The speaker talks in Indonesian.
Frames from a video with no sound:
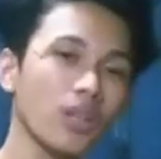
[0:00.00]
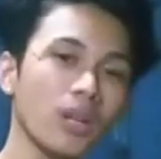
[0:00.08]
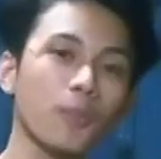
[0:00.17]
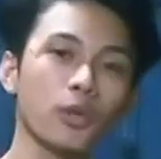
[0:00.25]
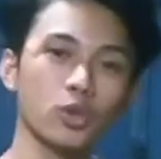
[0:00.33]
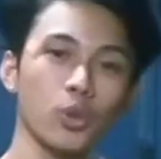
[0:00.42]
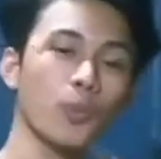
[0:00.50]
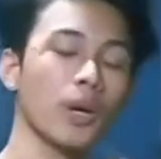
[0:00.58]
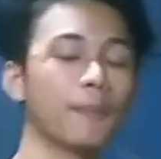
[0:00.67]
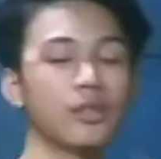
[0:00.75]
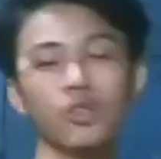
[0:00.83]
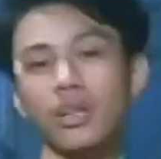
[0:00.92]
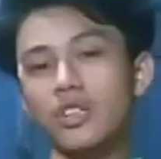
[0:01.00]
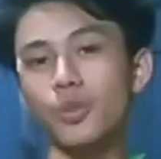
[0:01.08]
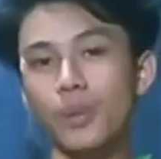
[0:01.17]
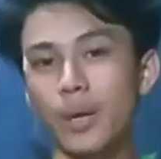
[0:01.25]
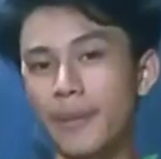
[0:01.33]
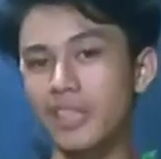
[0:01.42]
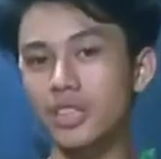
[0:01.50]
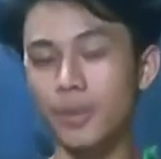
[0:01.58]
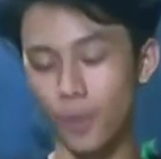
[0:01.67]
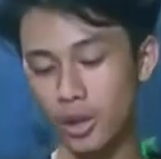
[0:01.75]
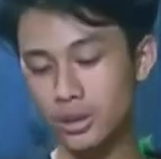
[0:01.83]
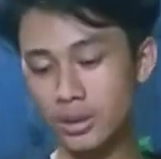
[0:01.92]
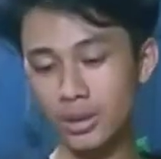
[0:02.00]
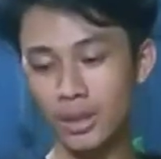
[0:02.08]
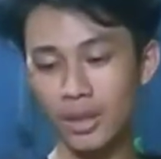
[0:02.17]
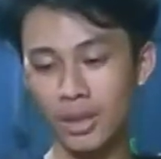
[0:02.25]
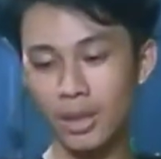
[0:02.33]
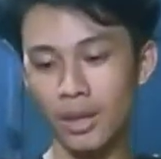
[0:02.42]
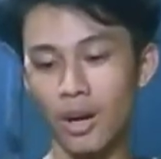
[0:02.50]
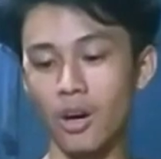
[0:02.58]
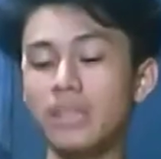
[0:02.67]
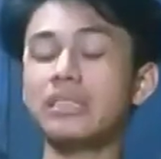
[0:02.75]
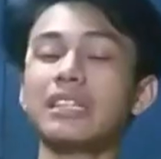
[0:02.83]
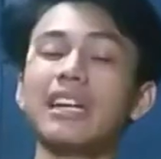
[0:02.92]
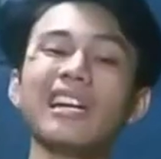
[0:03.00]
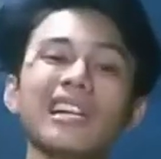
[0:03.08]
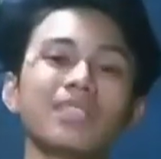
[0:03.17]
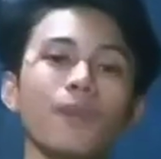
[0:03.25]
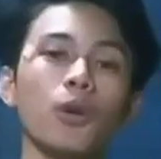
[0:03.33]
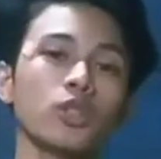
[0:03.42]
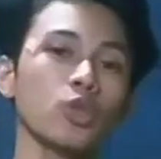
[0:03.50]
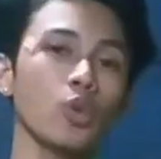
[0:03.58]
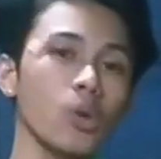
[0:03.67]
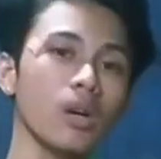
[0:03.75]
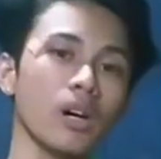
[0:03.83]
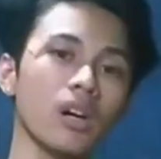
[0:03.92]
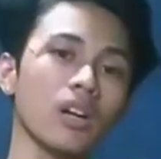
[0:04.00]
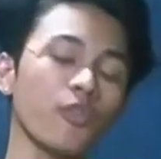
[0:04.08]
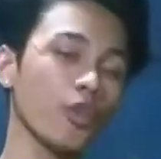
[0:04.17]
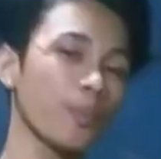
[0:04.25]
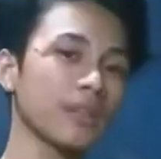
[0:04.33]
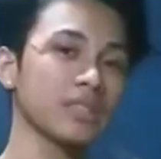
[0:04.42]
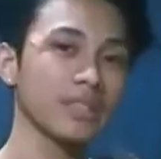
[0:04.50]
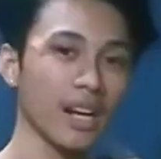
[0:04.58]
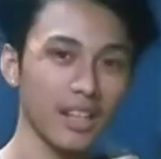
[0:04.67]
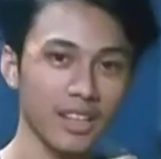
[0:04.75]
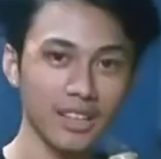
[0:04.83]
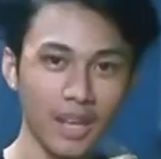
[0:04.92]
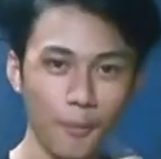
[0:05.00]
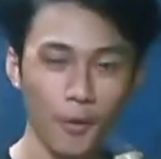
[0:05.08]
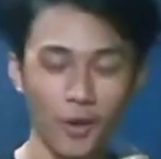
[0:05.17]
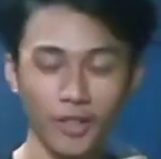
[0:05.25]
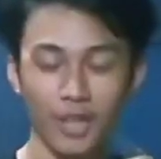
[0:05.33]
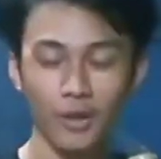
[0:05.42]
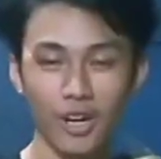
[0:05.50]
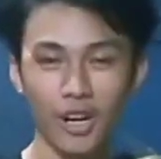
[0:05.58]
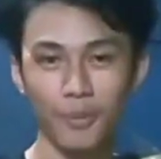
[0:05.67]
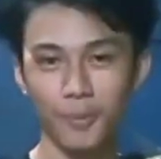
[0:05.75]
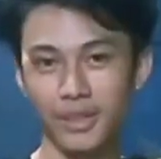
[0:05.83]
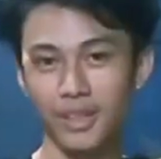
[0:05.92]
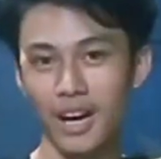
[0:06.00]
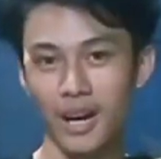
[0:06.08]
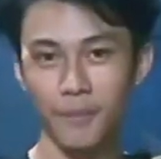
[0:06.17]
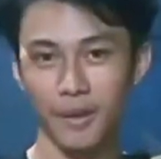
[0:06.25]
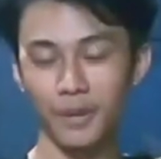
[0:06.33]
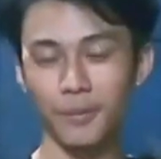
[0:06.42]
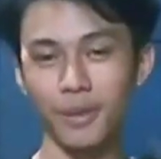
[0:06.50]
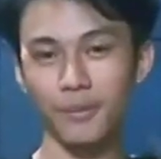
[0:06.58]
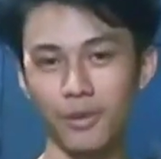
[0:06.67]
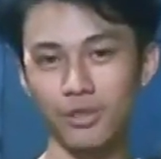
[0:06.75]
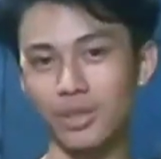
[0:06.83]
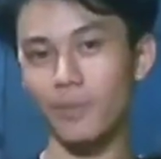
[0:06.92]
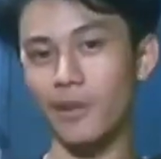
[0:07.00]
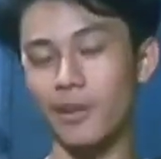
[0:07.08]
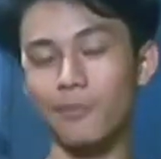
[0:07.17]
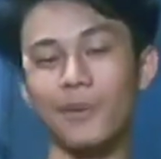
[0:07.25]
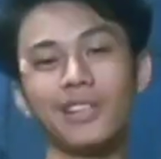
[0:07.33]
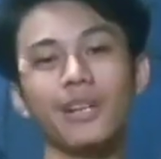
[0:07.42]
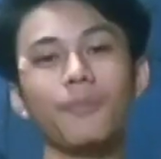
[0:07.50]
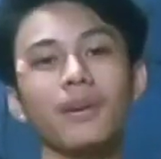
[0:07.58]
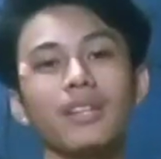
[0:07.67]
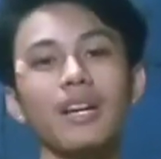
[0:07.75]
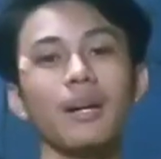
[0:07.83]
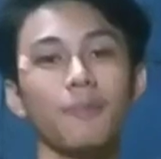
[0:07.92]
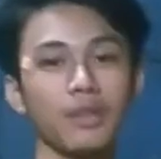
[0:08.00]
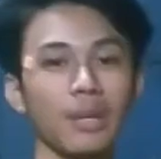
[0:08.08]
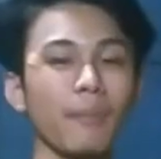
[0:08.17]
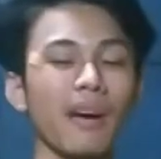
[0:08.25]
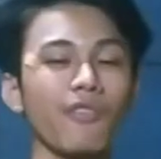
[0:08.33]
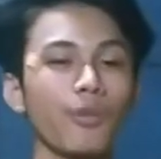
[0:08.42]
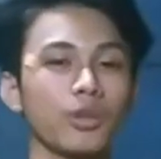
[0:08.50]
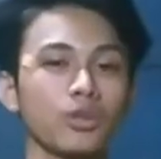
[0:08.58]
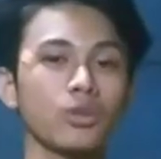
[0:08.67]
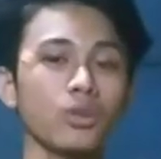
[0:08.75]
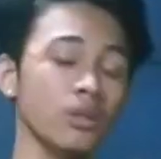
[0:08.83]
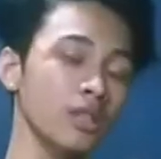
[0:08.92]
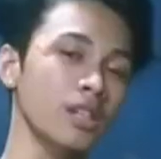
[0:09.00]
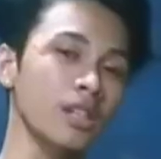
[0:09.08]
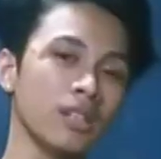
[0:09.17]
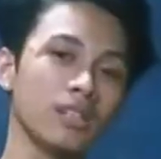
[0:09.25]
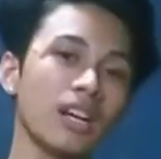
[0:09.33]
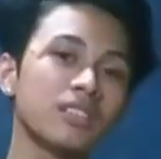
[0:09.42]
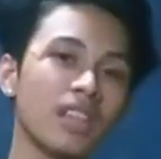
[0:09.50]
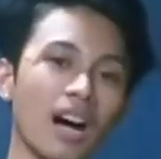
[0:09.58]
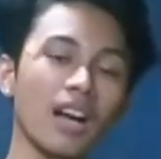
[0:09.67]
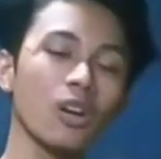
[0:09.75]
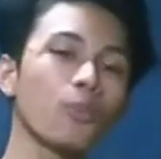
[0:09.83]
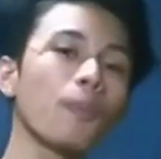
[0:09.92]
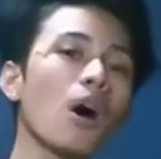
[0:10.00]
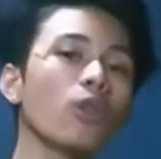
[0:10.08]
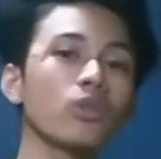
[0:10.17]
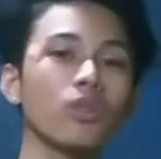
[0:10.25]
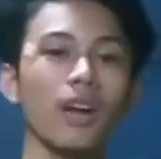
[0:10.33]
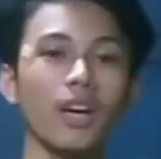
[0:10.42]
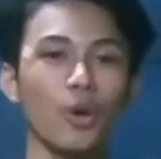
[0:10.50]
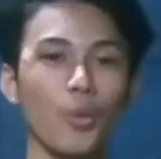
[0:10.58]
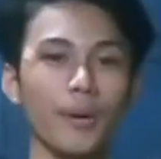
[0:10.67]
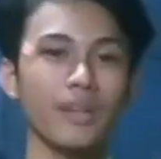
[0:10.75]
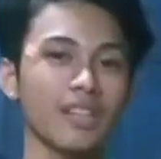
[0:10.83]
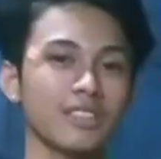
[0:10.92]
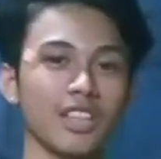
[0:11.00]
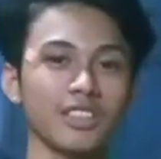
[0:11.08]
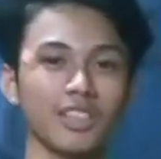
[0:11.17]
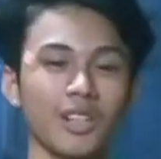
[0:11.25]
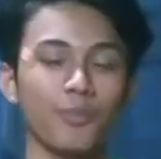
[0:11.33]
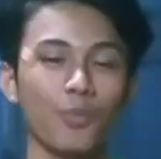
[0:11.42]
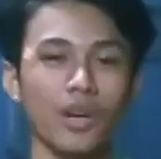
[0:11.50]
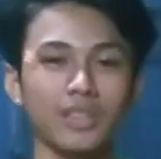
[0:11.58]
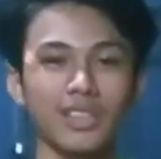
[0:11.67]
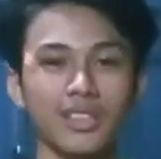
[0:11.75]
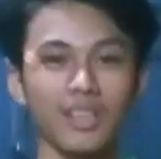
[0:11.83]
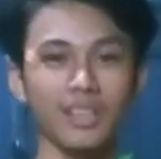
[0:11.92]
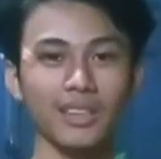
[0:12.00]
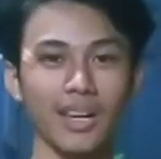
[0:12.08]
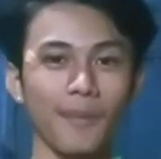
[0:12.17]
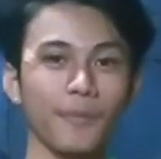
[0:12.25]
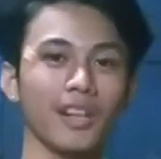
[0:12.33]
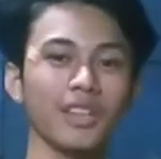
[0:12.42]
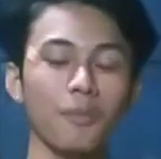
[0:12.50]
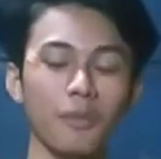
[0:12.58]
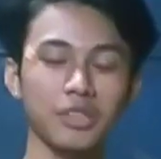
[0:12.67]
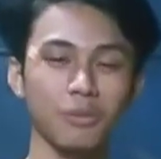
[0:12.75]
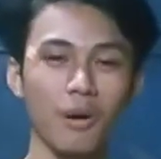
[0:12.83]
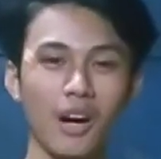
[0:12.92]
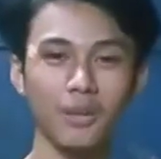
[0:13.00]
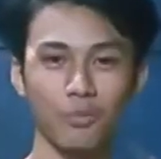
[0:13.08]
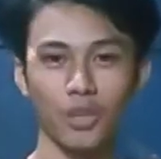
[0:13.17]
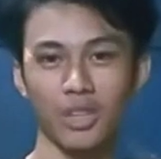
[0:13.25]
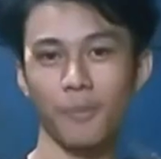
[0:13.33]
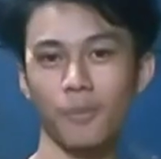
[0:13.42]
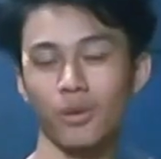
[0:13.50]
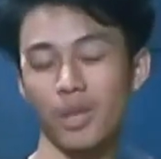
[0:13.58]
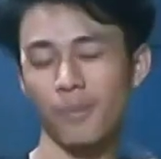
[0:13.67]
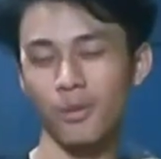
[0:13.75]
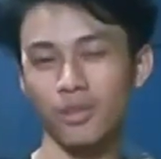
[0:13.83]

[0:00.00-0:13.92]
bosku buat besok langsung berangkat aja bos Oke sekian aja bosku uh, eh, informasi dari kita pokoknya kurang lebihnya Abang Dibes mengucapkan banyak-banyak minta maaf bosku dan jangan lupa untuk like, komen, dan subscribe buat channel kita biar tambah semangat buat upload-upload